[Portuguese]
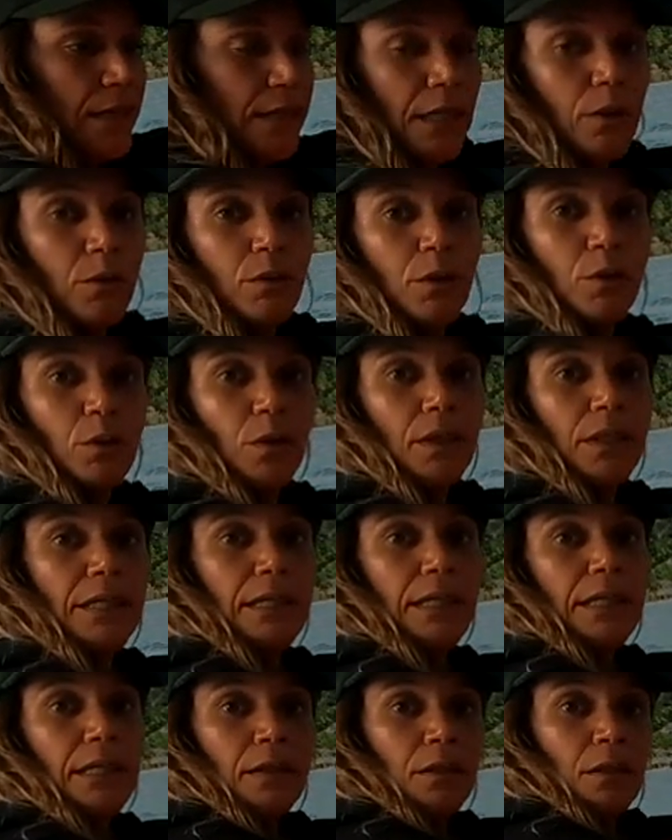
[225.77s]
Então, eu tô
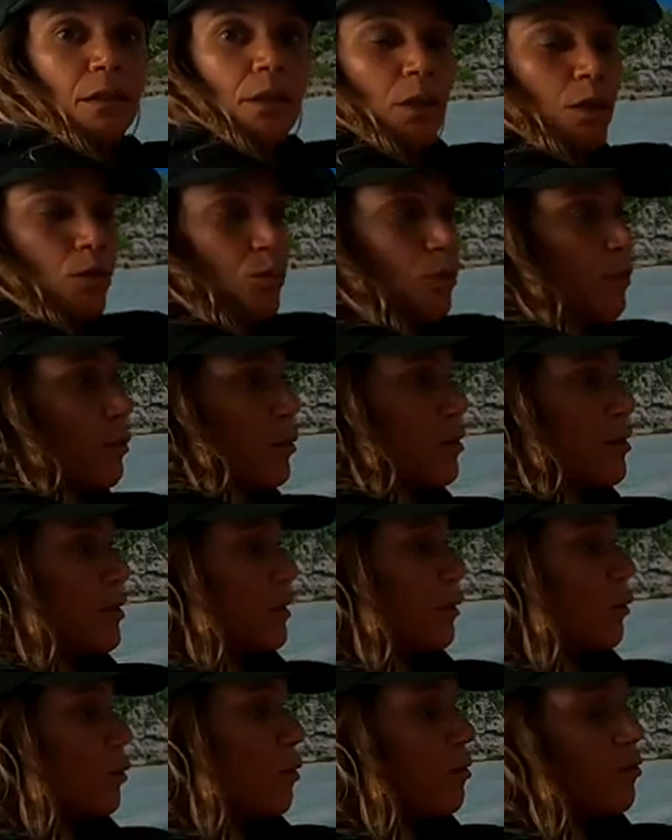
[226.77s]
aqui na
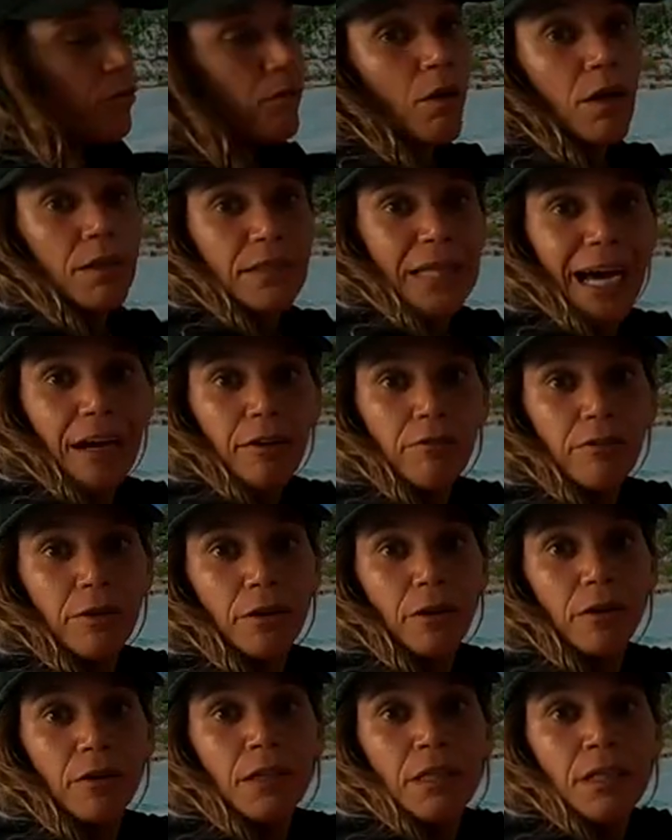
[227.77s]
posição
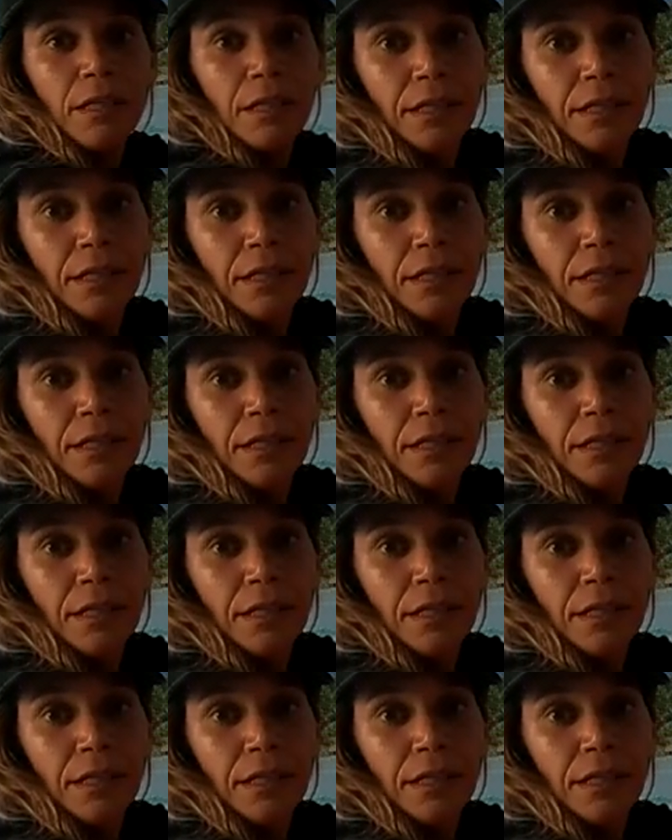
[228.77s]
confortável,